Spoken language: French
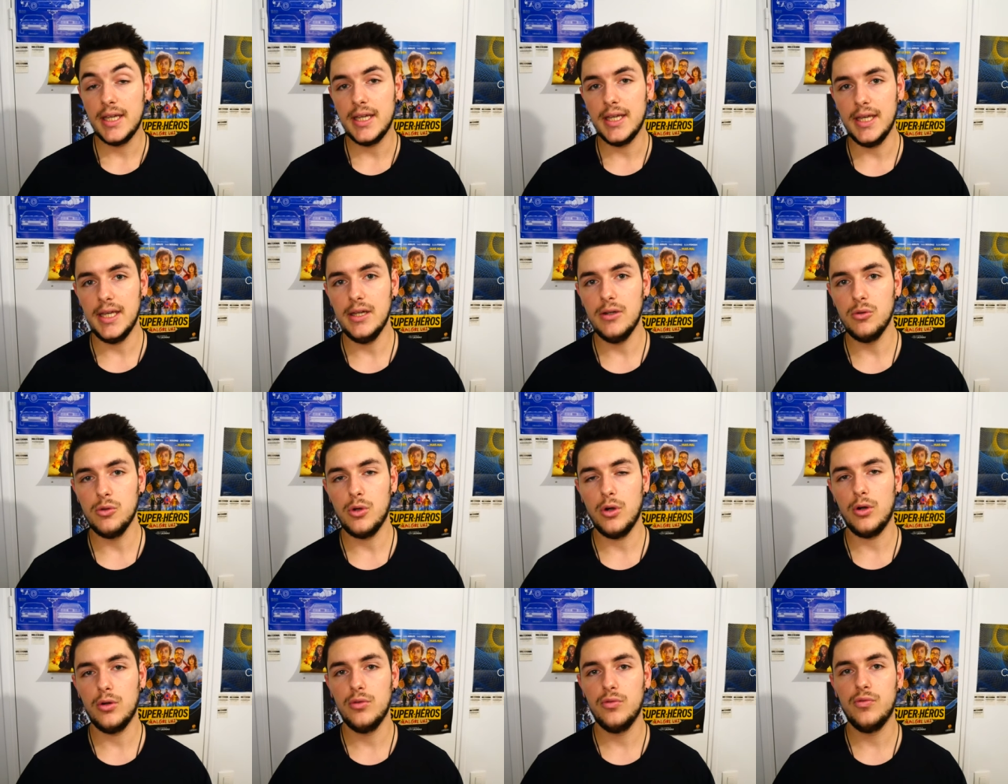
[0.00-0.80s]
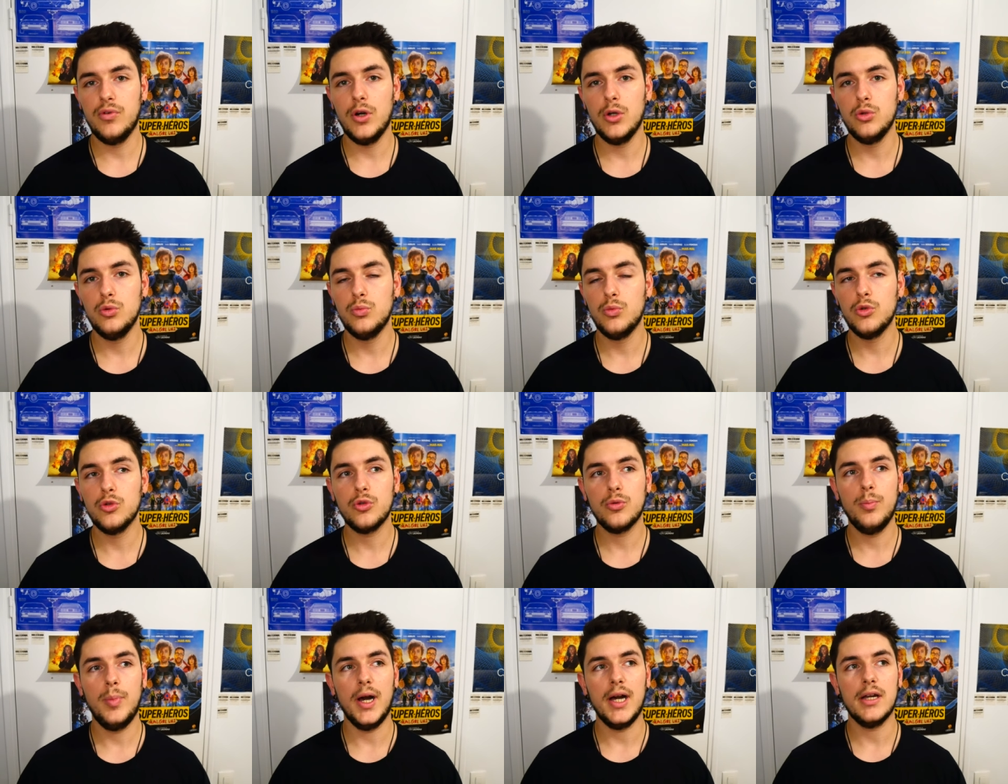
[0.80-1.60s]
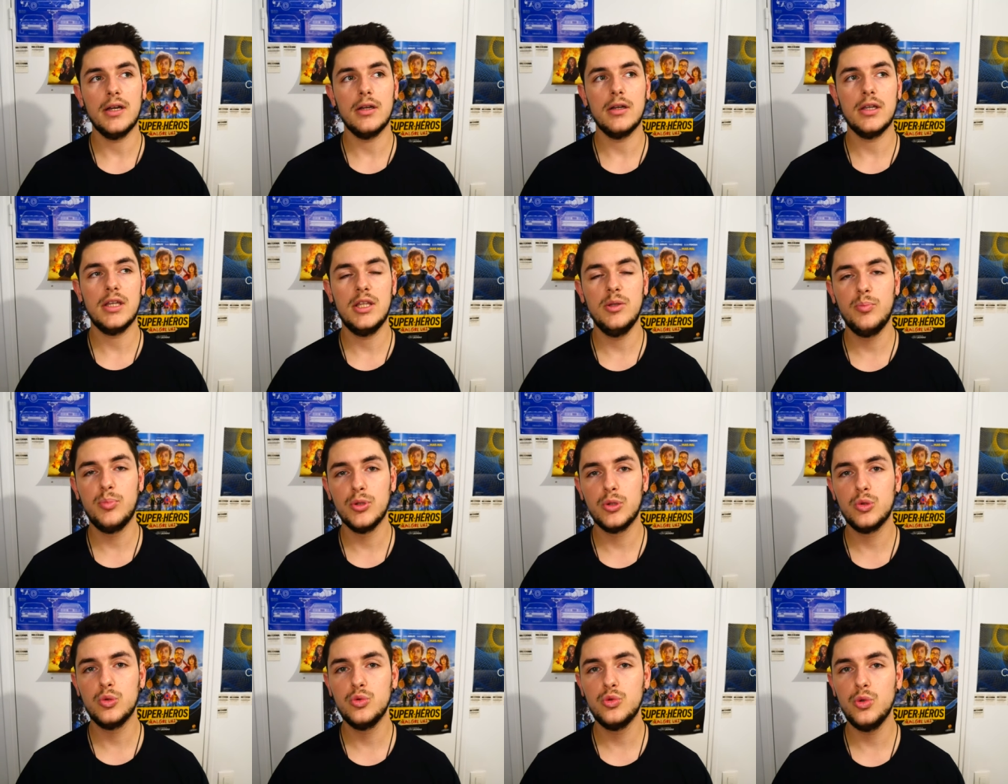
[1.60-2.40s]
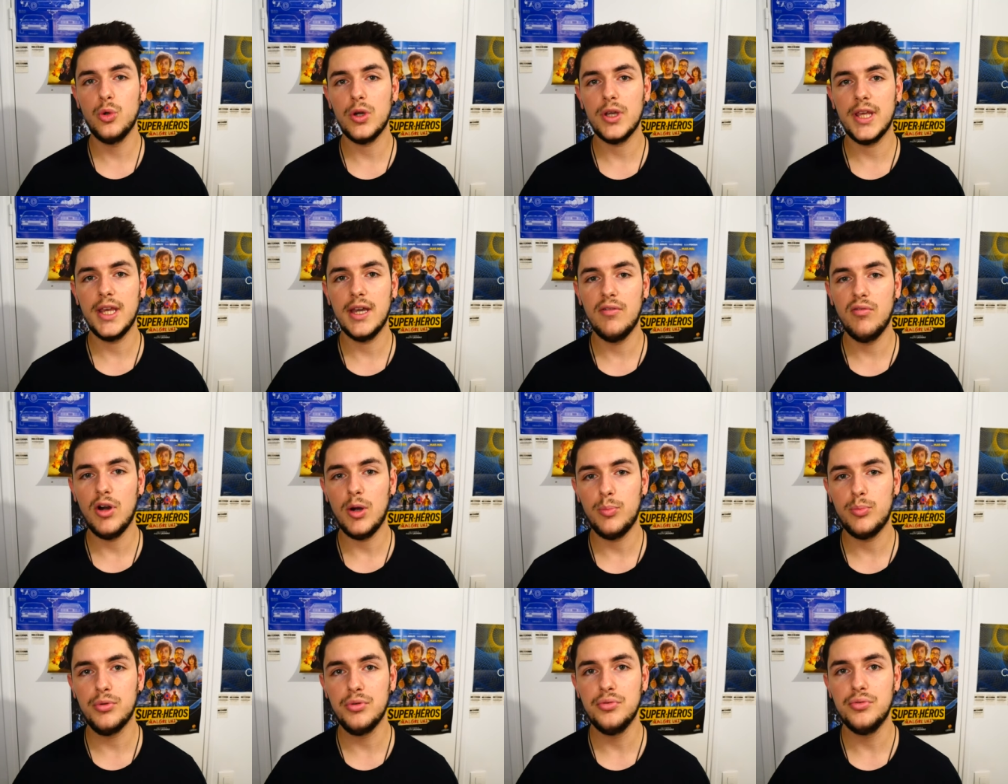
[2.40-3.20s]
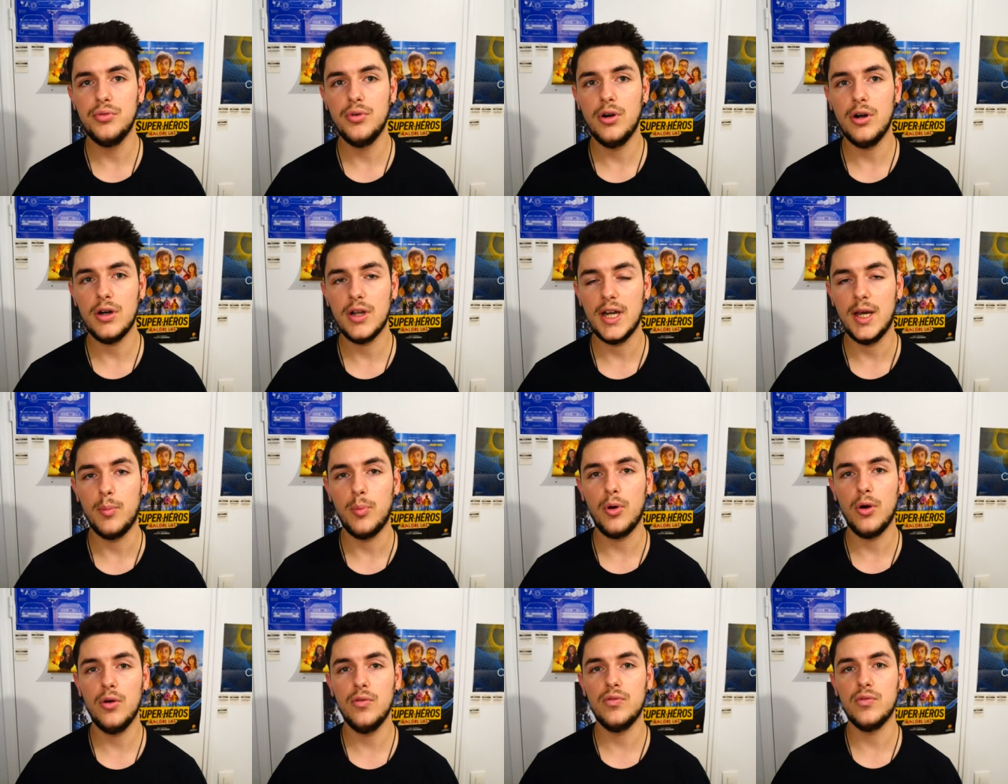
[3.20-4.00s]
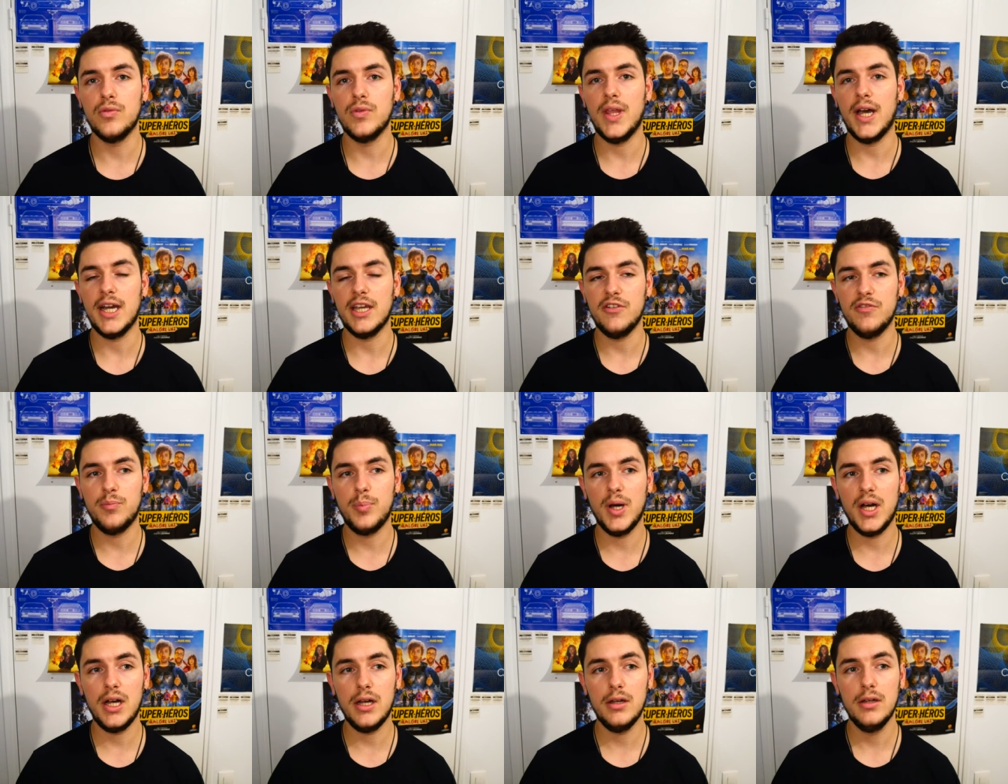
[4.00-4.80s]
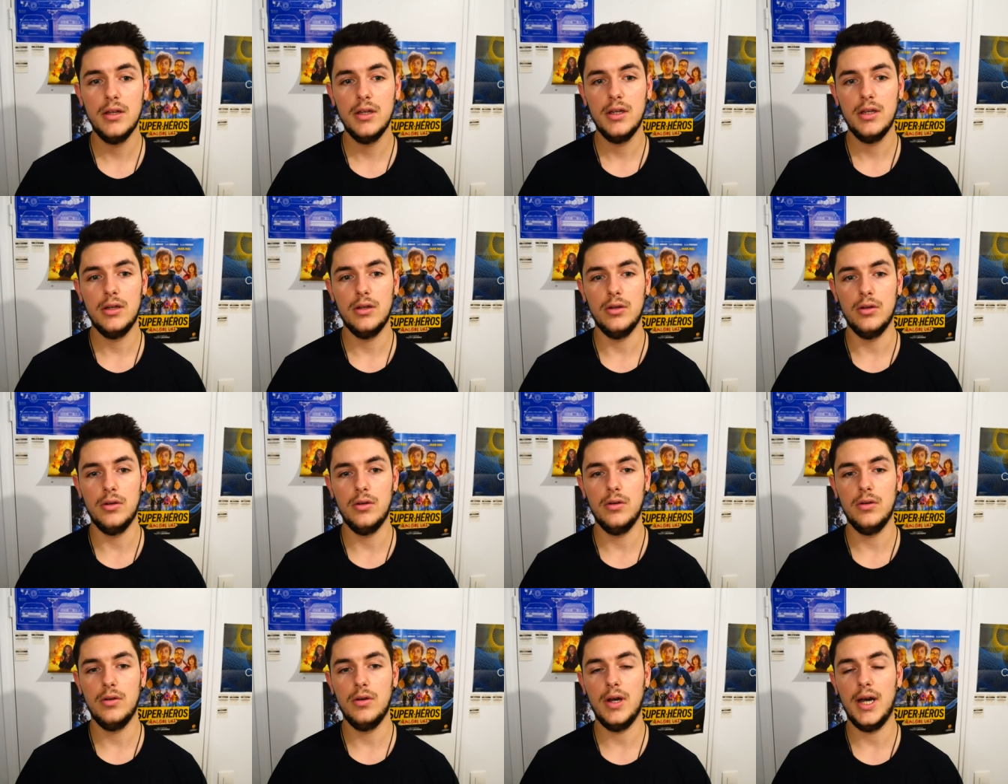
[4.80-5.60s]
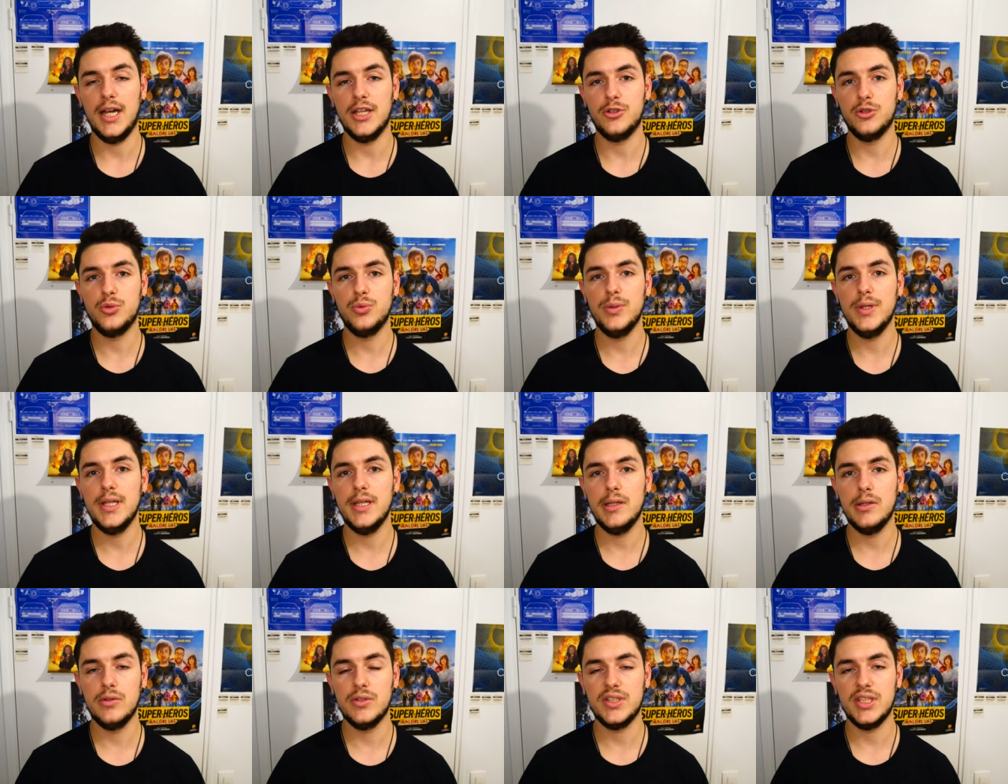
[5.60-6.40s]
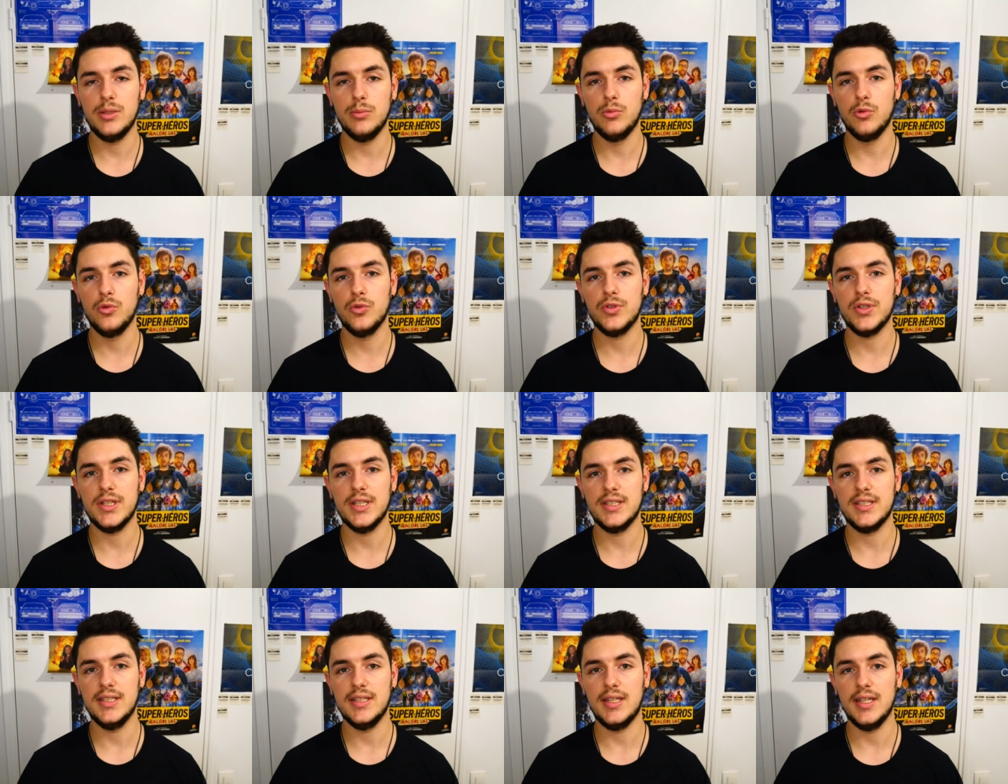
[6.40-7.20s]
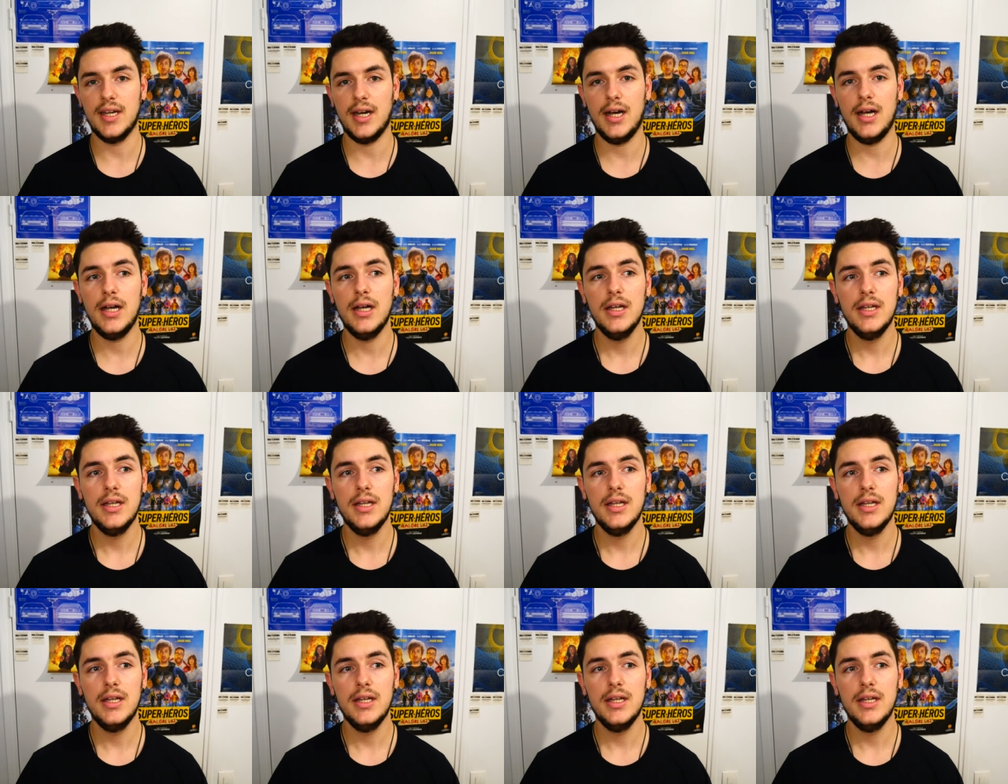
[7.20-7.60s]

et encore une fois, on nous montre bah, qu'il peut toujours y avoir plus fort. La preuve, on n'arrive pas euh, à tuer euh, ces monstres, etc.